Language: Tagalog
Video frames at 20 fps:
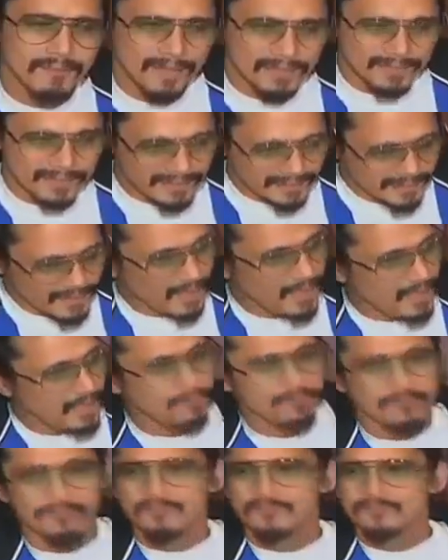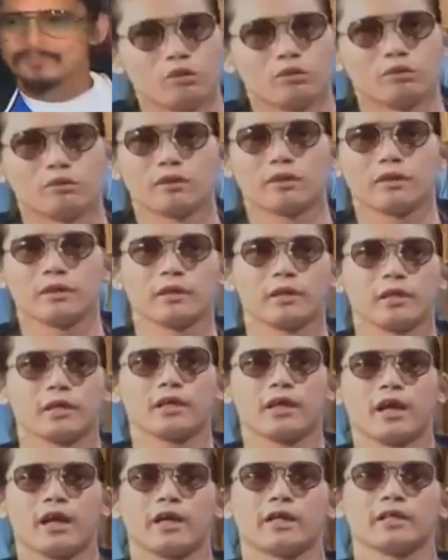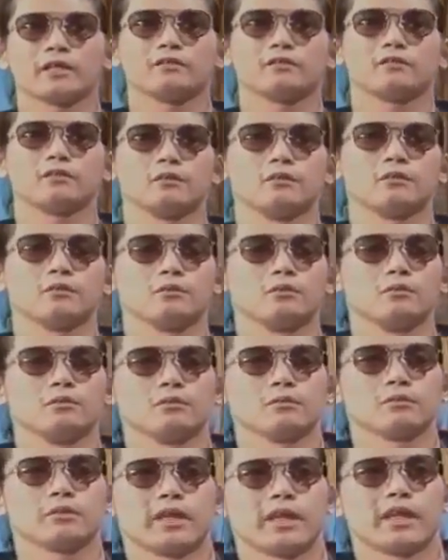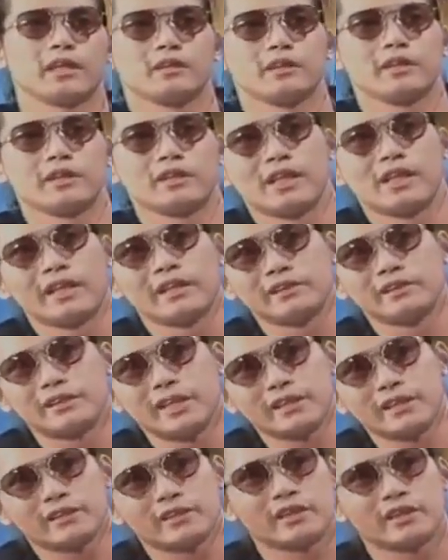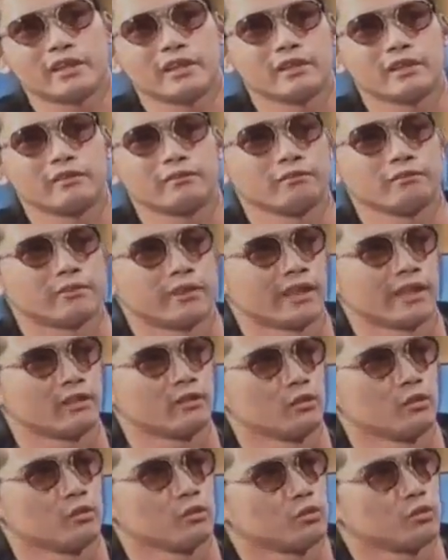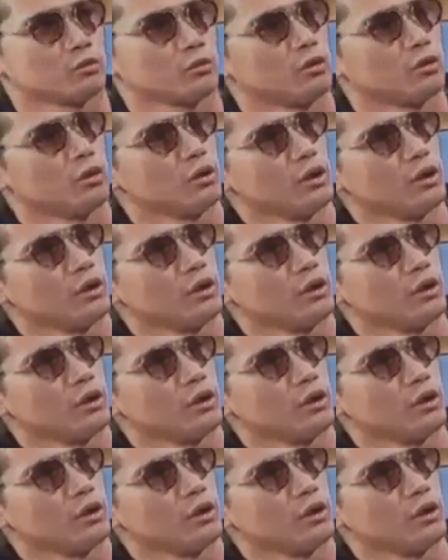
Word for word: maiiyak ako. Taong 1994, sa rurok ng kanyang career bilang action star,